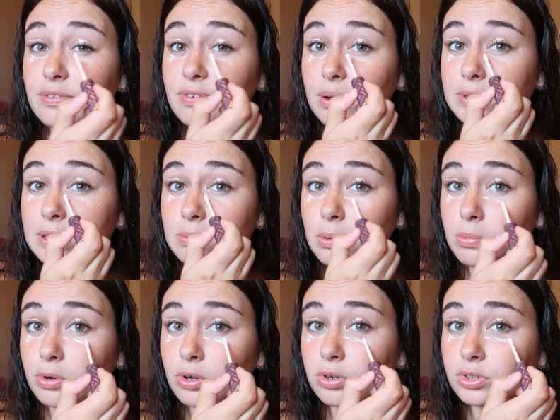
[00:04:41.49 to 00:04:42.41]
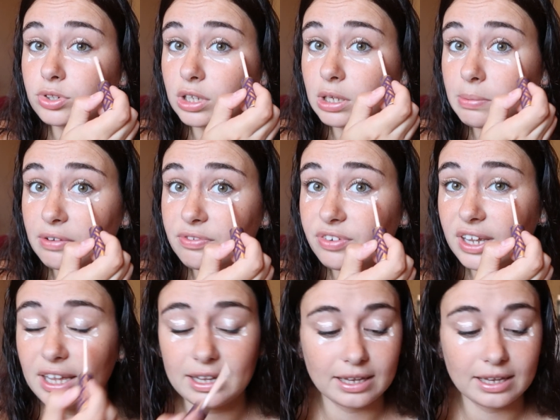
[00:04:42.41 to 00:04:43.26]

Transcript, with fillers: ça fait un petit moment que j'en ai pas fait.